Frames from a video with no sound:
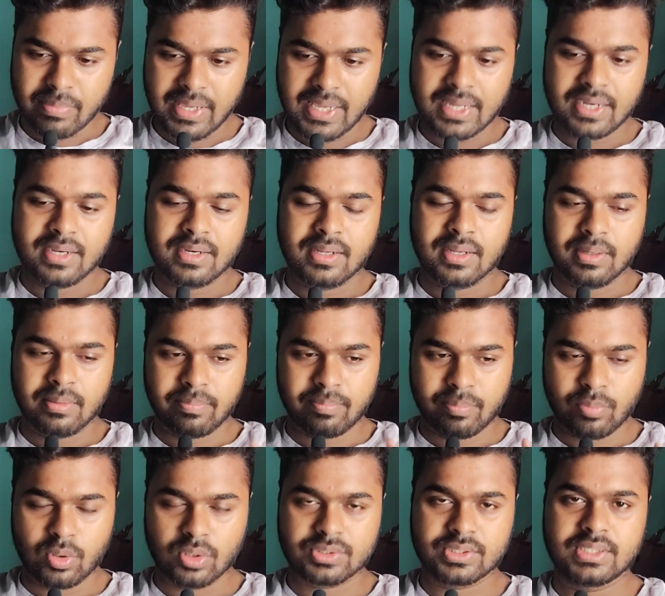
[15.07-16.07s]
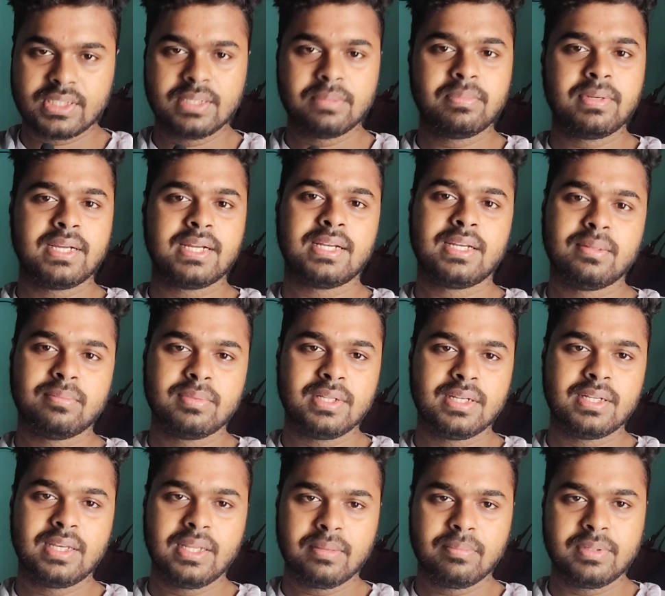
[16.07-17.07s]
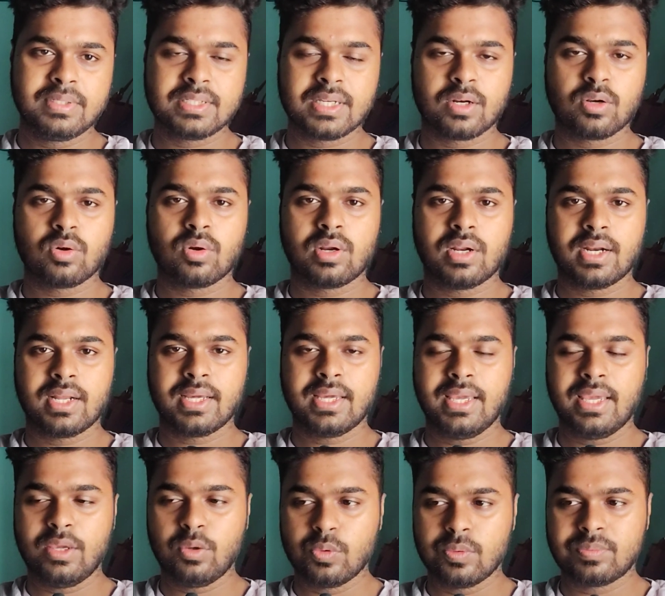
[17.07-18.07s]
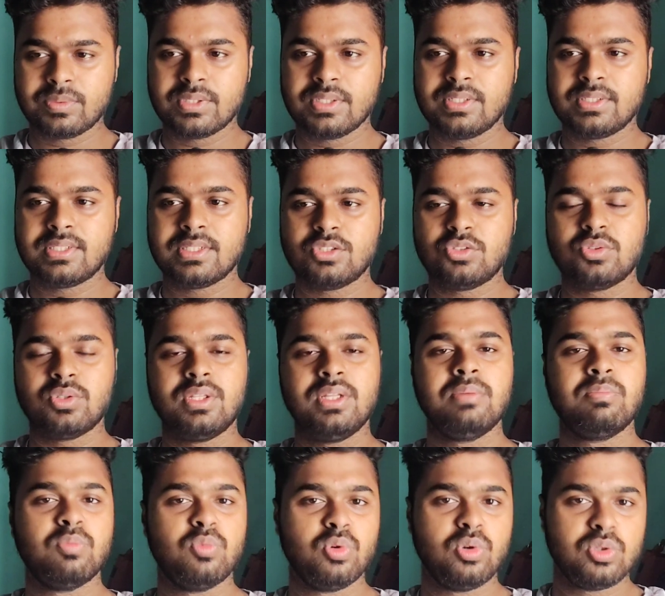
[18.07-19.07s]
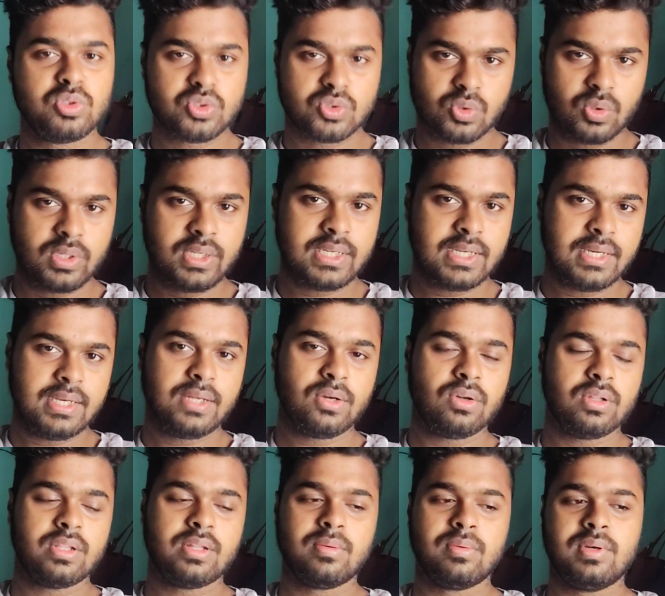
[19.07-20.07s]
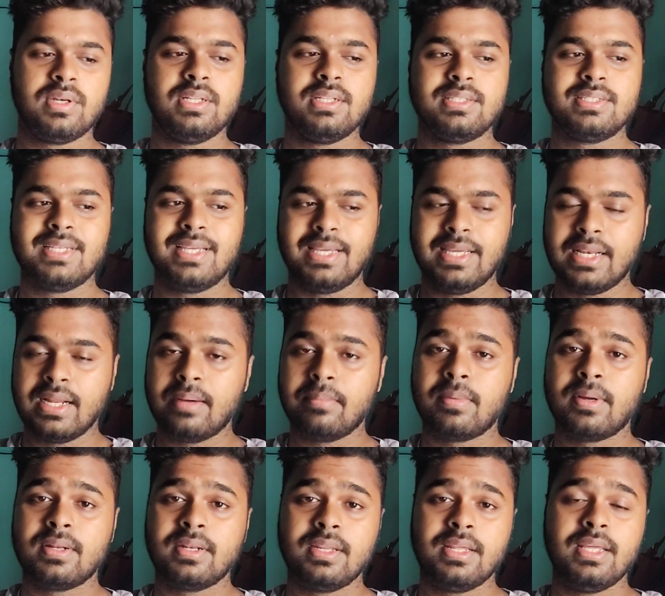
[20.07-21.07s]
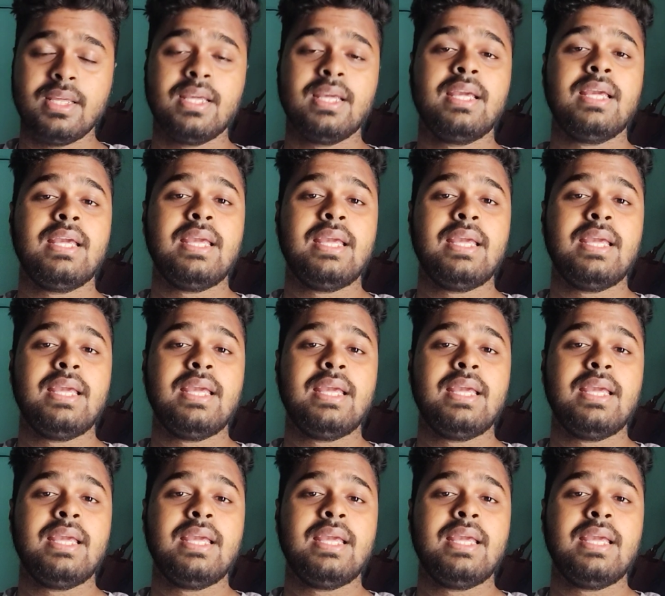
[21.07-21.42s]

মেন পজিটিভ নেগেটিভ দিক নিয়ে বিচার করার আগে এই ওয়েব সিরিজের যদি মূল স্টোরিটা নিয়ে কথা বলি যে হীরামান্ডি